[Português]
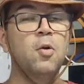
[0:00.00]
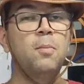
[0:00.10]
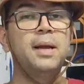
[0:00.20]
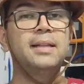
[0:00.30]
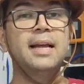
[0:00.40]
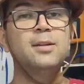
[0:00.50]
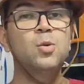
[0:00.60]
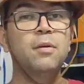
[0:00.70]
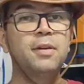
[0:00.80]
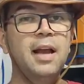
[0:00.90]
completar
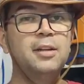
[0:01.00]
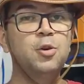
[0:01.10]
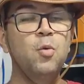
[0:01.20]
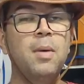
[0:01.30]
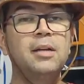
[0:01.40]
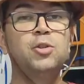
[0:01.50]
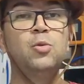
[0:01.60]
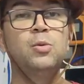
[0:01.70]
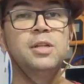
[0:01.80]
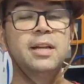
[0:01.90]
sua viagem com mais
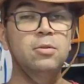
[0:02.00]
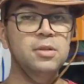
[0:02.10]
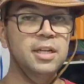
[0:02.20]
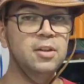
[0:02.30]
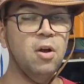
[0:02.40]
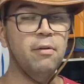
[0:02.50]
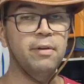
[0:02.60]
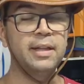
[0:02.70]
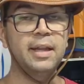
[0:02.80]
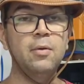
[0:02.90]

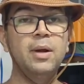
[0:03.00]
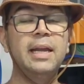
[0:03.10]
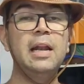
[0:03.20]
291